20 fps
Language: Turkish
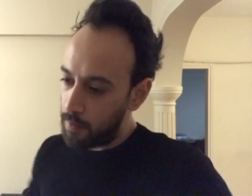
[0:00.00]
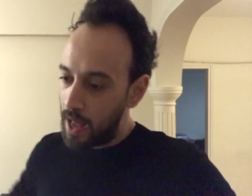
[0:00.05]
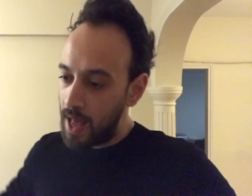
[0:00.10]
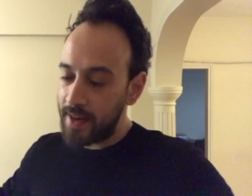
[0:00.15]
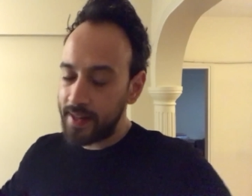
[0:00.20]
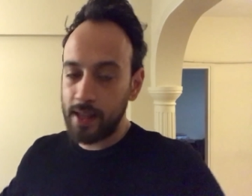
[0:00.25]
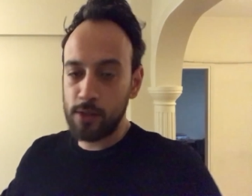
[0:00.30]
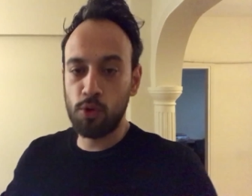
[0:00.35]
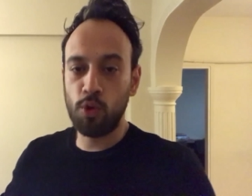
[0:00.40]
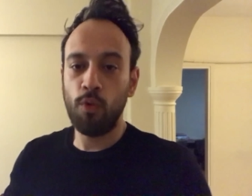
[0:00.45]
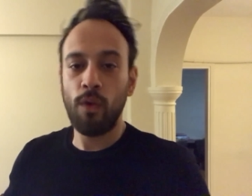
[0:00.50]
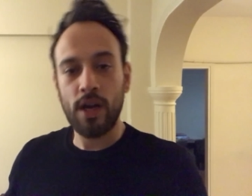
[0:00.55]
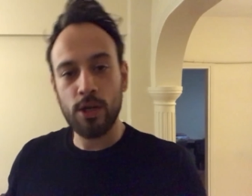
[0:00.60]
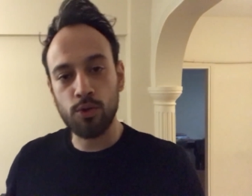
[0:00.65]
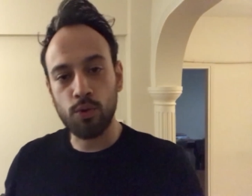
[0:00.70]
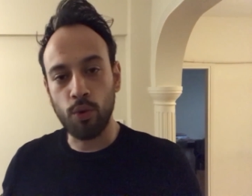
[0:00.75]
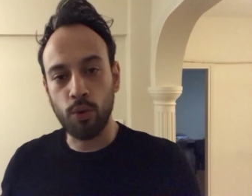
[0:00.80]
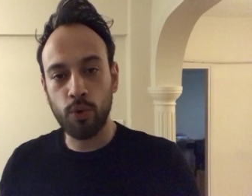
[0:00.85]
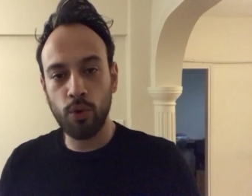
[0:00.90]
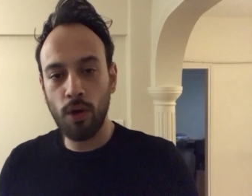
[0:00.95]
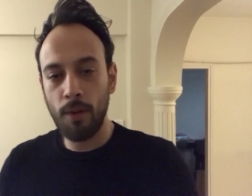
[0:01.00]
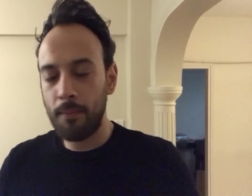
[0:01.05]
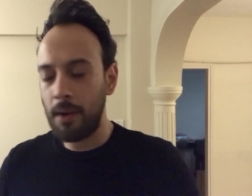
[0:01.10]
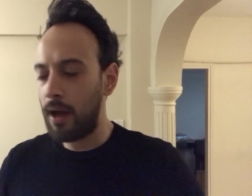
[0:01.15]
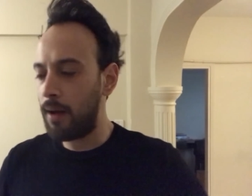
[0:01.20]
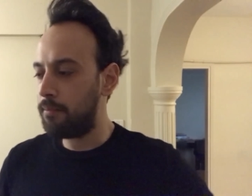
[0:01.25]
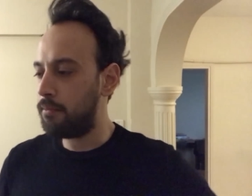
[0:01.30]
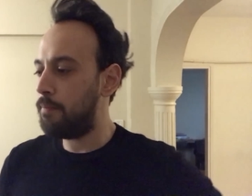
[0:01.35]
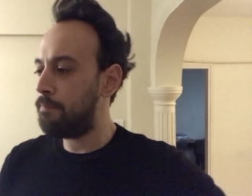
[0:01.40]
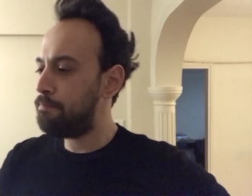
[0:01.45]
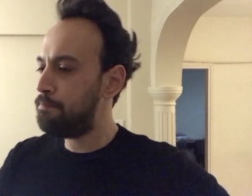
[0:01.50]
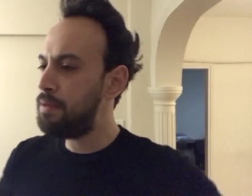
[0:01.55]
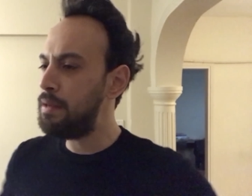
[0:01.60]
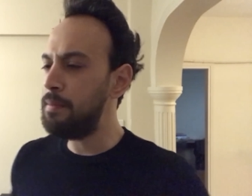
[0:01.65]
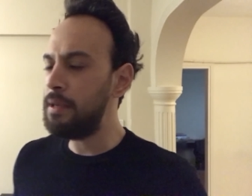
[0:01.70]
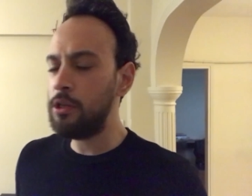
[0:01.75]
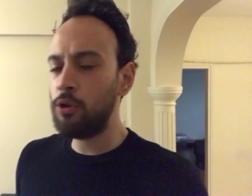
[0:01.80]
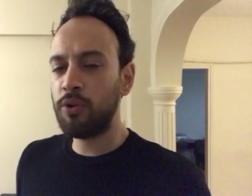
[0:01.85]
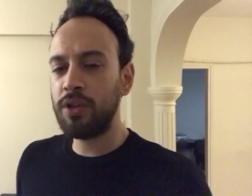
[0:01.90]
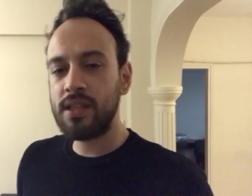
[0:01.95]
Herkes üniversite okuyor tamam mı?
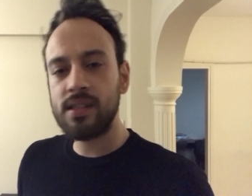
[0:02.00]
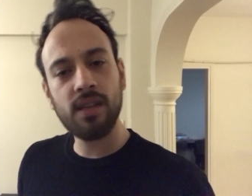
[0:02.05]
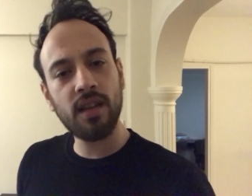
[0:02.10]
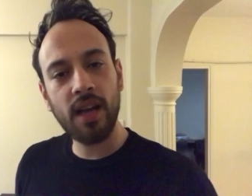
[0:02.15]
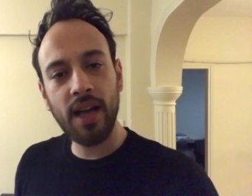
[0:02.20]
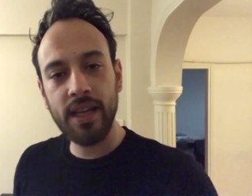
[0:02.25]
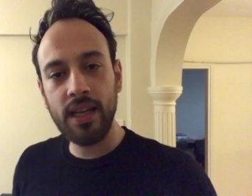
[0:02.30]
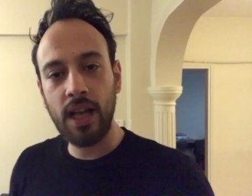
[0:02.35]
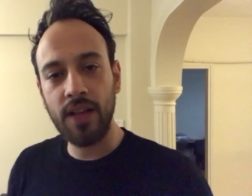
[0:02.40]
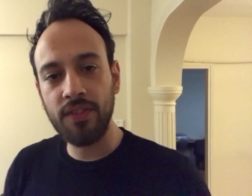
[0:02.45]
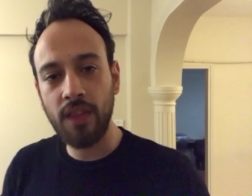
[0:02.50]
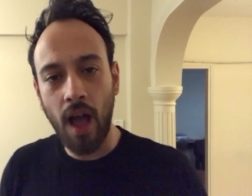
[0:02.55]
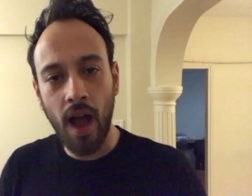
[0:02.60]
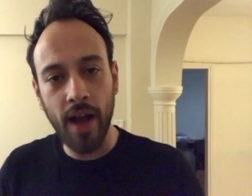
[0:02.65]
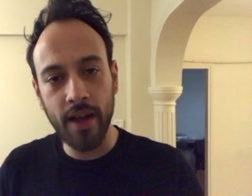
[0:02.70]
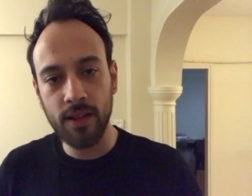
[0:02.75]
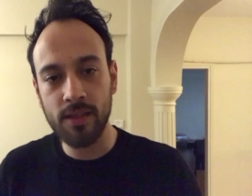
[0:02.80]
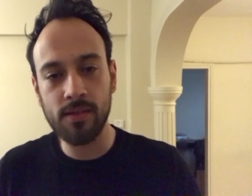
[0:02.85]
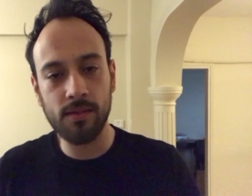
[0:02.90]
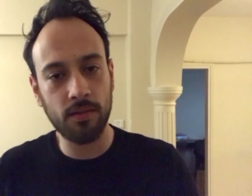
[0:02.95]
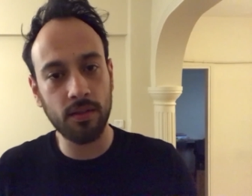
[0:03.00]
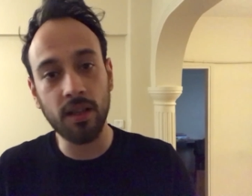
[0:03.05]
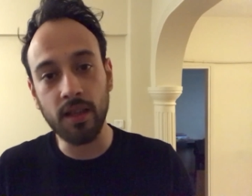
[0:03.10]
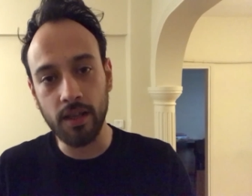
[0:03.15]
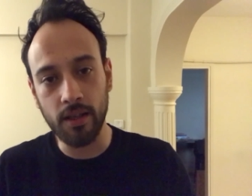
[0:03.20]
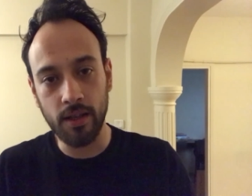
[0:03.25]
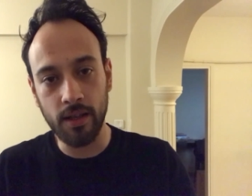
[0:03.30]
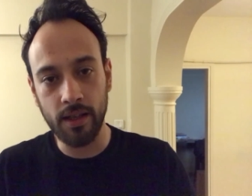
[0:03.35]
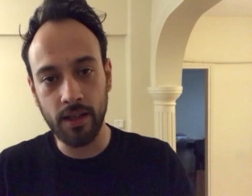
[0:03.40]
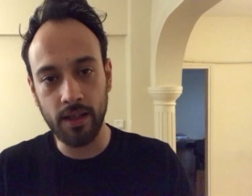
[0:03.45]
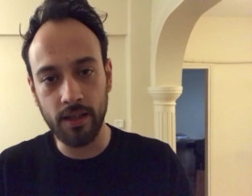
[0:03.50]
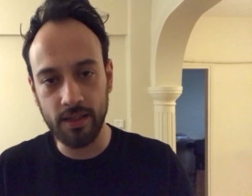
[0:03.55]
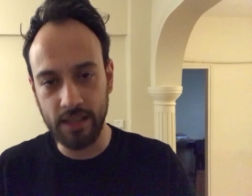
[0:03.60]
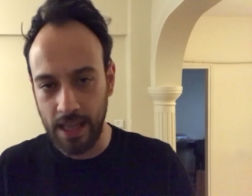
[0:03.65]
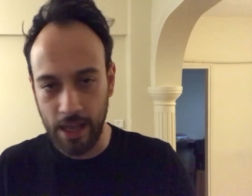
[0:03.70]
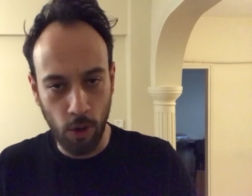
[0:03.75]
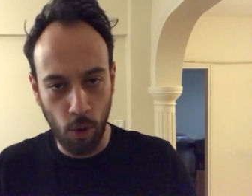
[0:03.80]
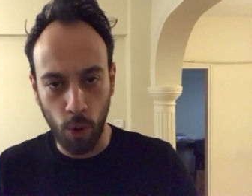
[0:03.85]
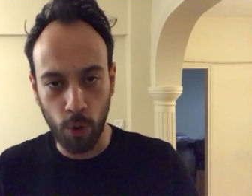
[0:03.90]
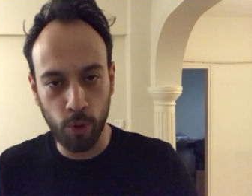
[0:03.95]
1 milyon insan aynı anda aynı e,
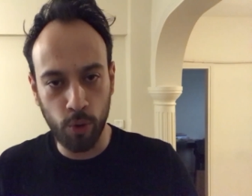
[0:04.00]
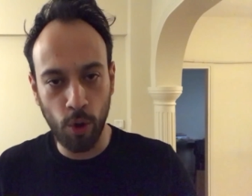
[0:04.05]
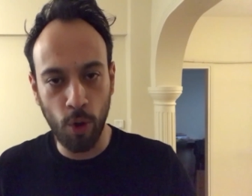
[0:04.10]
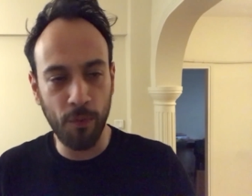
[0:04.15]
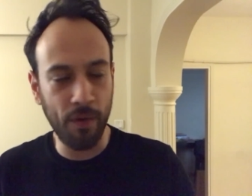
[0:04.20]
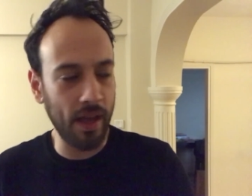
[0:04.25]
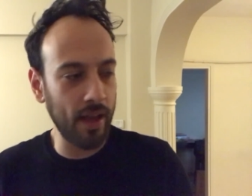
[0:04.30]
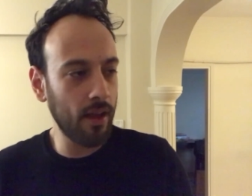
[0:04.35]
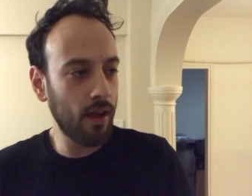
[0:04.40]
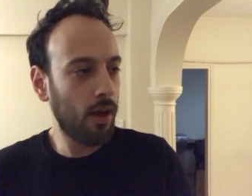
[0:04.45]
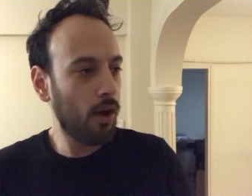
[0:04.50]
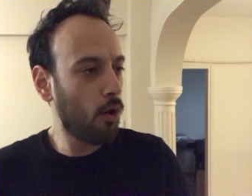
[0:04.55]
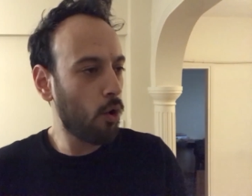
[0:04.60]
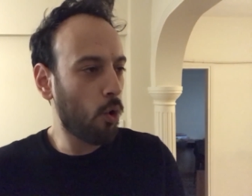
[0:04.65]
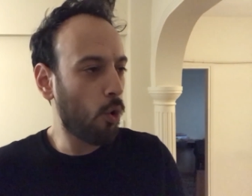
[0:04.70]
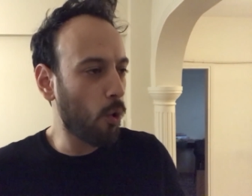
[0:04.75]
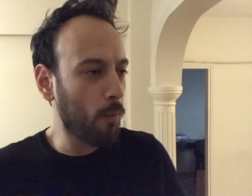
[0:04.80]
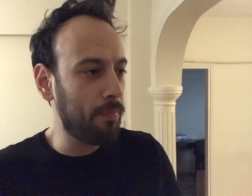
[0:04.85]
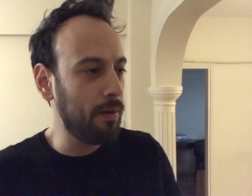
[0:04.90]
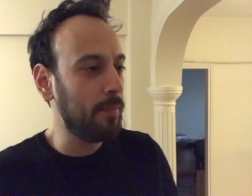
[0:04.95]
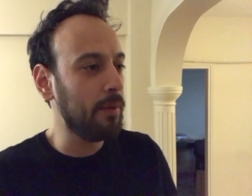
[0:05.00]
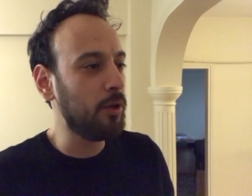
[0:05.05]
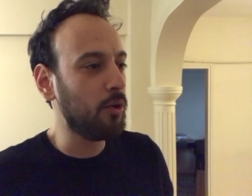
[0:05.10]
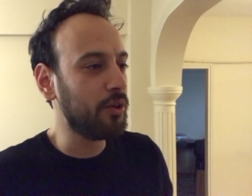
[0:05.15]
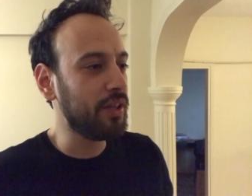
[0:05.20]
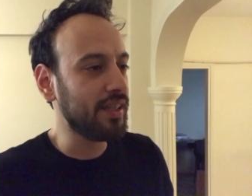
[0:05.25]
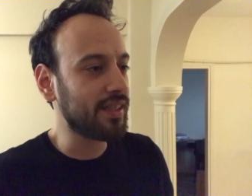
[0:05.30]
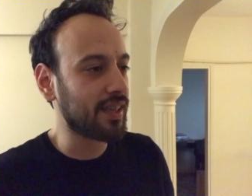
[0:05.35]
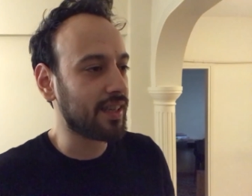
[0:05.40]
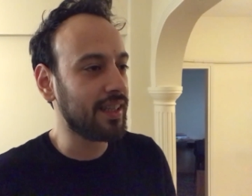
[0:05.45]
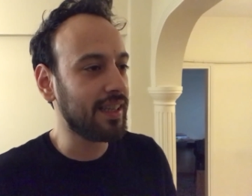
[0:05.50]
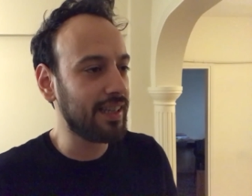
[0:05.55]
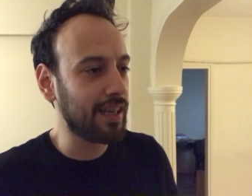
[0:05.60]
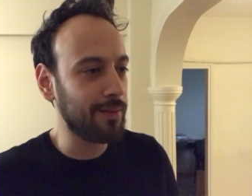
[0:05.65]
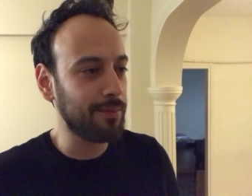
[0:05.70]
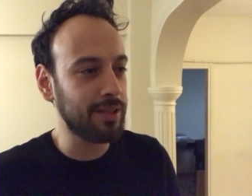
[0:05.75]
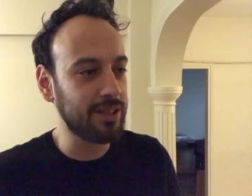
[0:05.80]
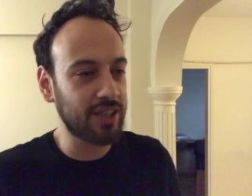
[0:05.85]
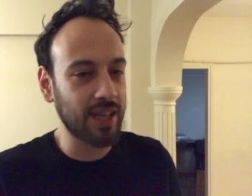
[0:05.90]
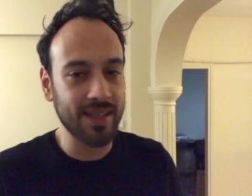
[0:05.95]
yeri okuyor ve o 1 milyon insanın
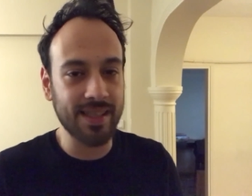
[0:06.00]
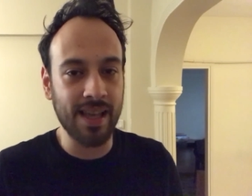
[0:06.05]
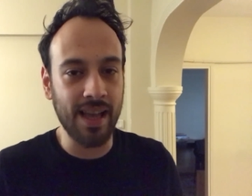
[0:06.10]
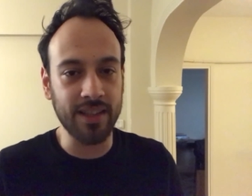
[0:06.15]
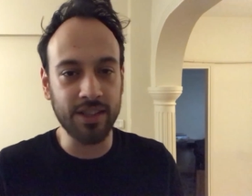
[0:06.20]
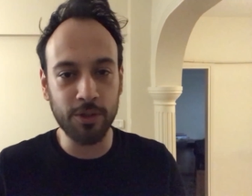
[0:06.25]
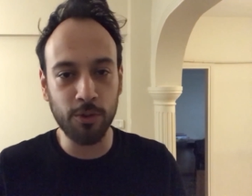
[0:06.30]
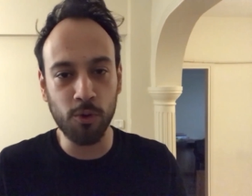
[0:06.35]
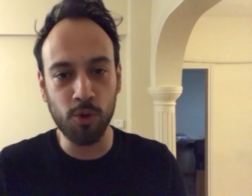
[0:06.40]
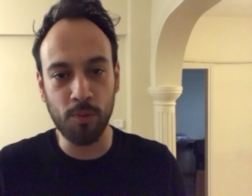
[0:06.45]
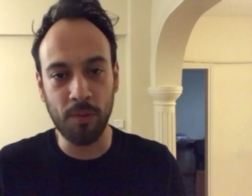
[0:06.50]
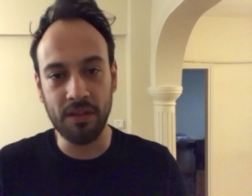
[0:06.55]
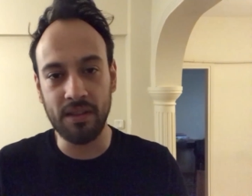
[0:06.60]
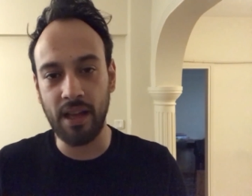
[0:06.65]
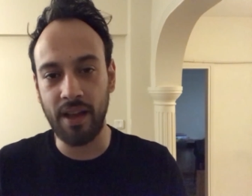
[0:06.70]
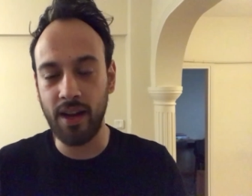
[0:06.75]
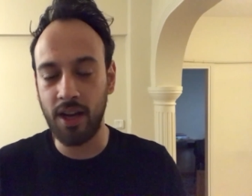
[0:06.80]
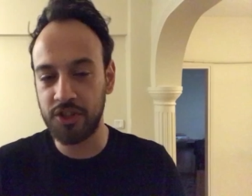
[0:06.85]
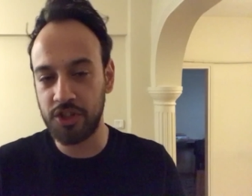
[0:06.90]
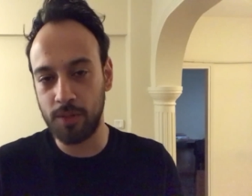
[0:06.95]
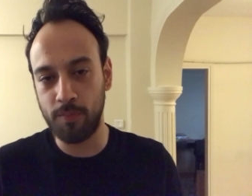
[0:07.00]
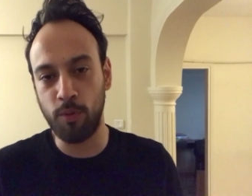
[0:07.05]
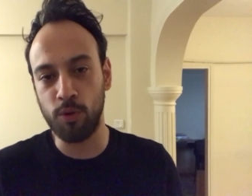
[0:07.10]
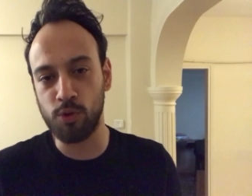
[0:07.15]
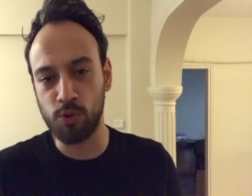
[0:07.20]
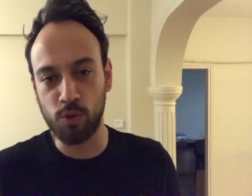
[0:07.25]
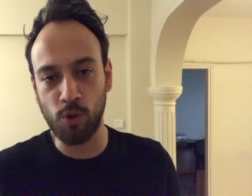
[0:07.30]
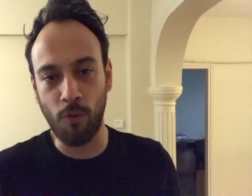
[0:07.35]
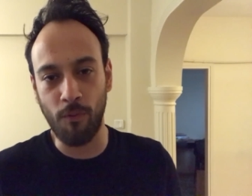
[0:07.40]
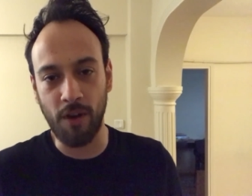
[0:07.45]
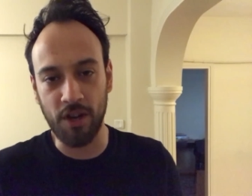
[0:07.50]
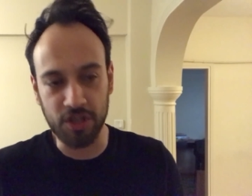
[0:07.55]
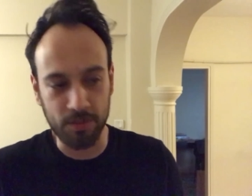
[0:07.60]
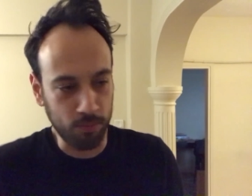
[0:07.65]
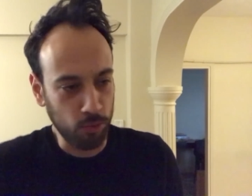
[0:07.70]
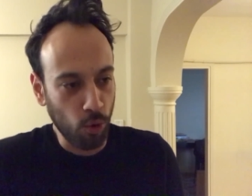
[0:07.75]
girebileceği sadece 100 bin tane açık pozisyon var.